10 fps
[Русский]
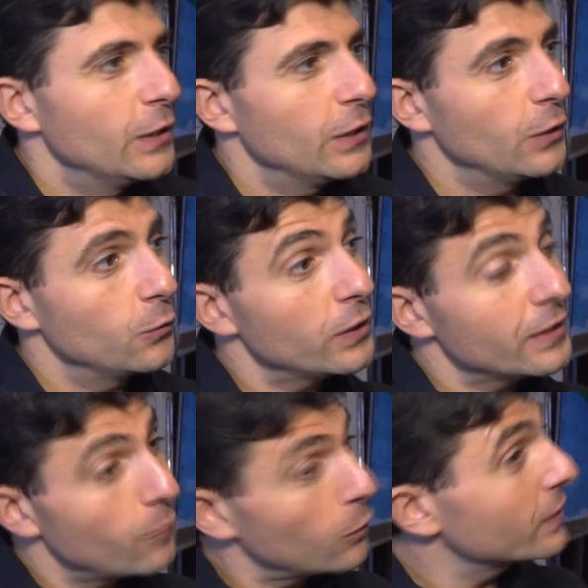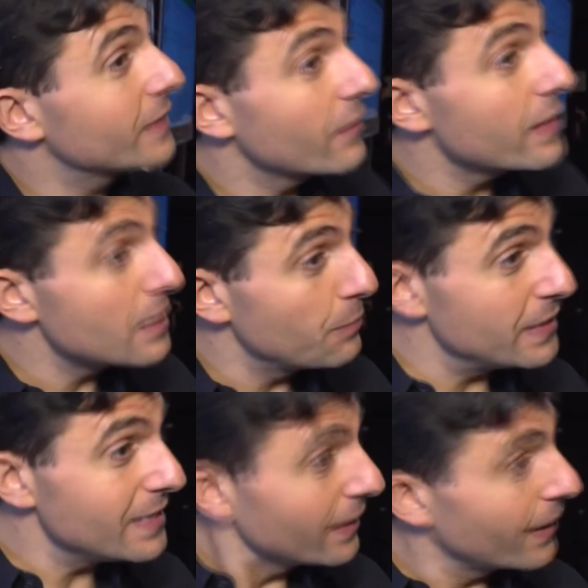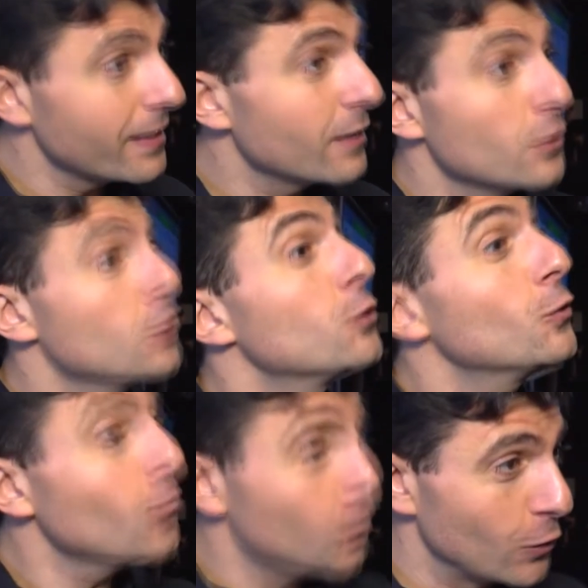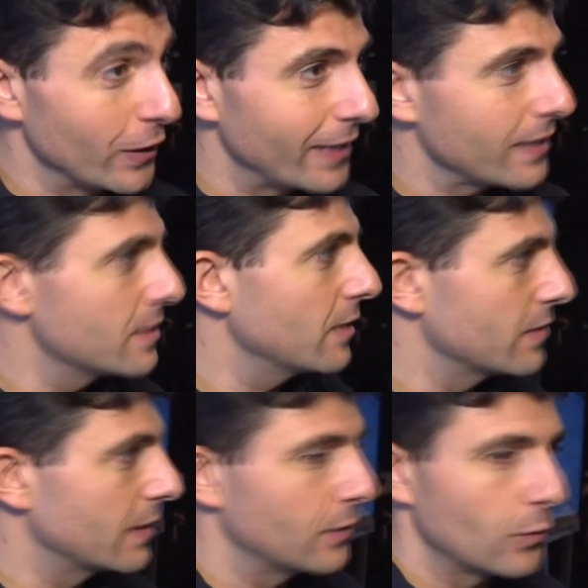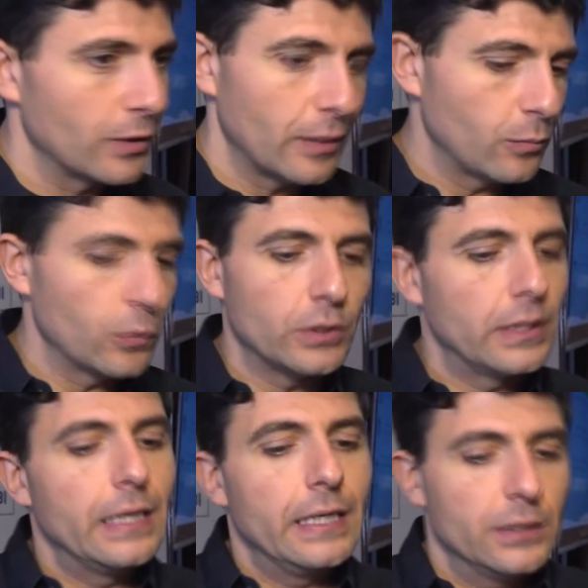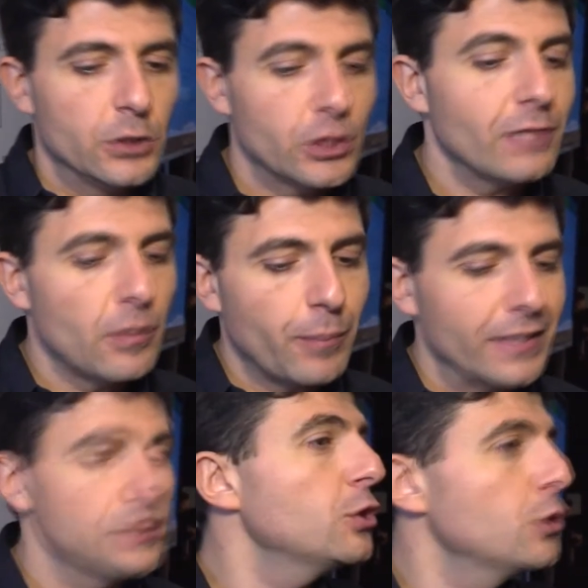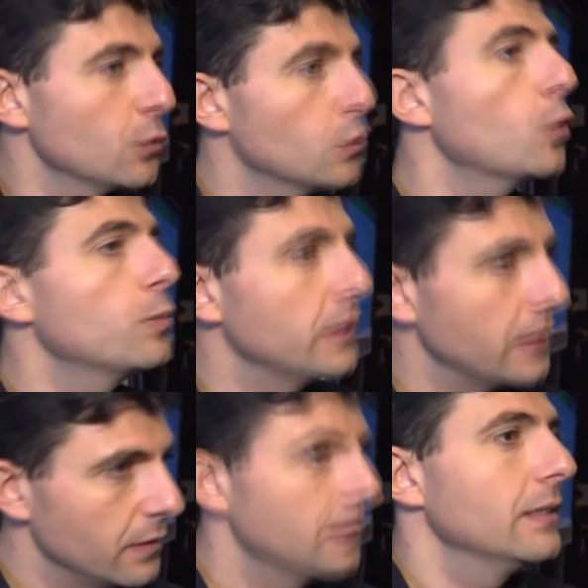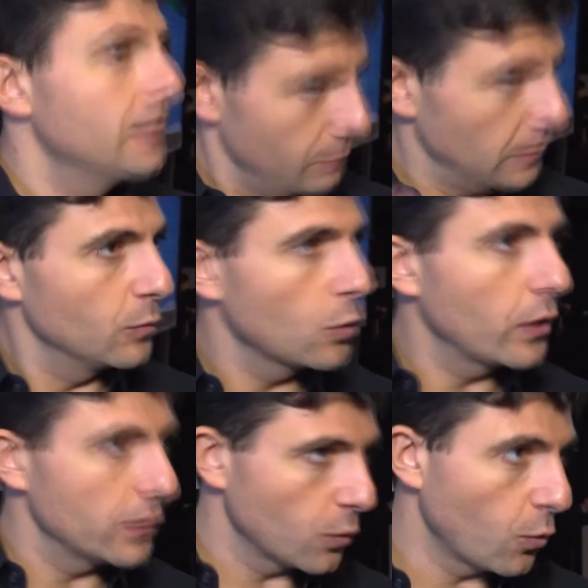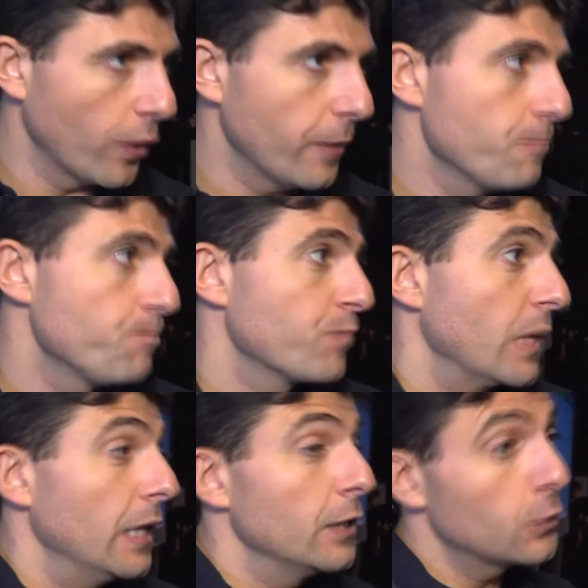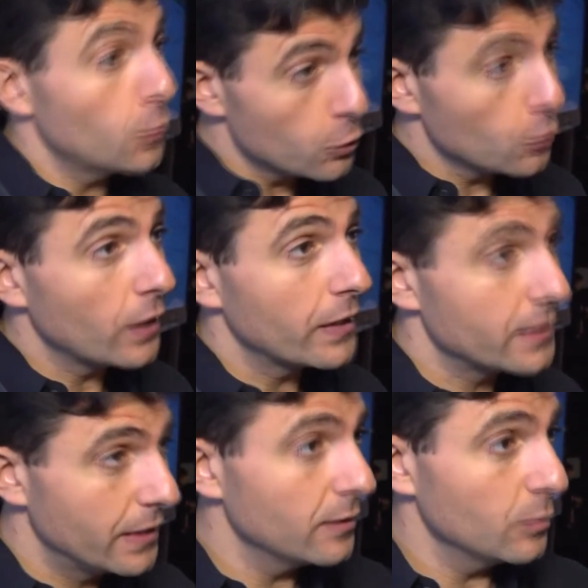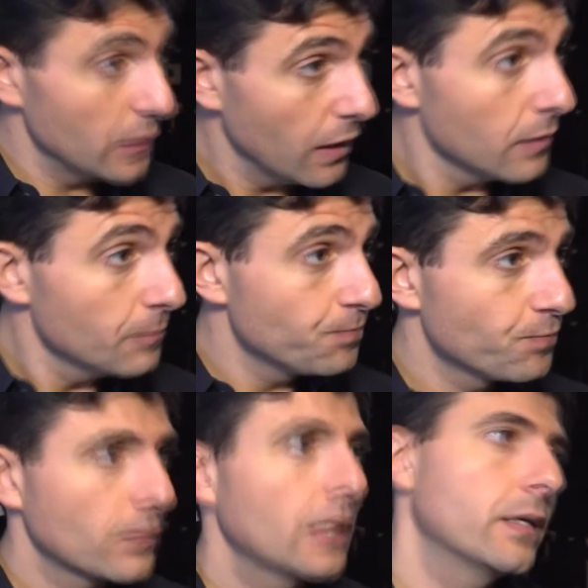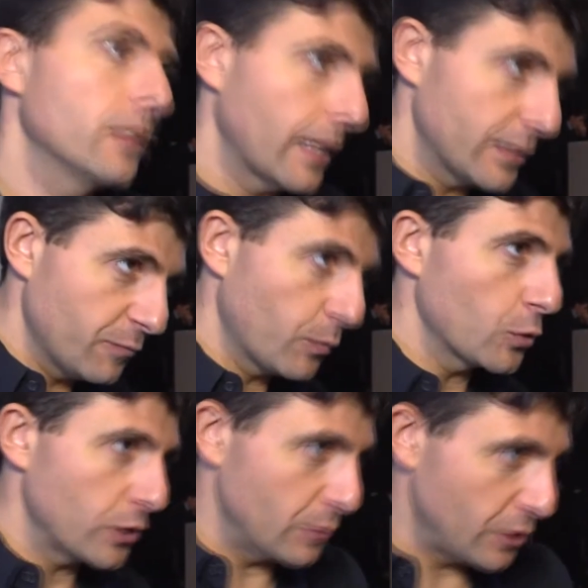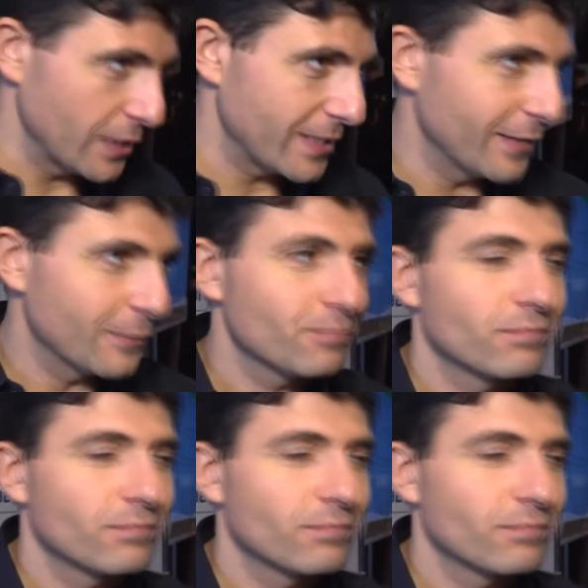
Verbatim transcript: И у них, наоборот, открывается аппетит, они хотят еще лучше, они хотят сервис, который там будет дешевле, практичнее, удобнее и многое другое. И то, что как раз Get им дал, Get Taxi в прошлом, сейчас Get,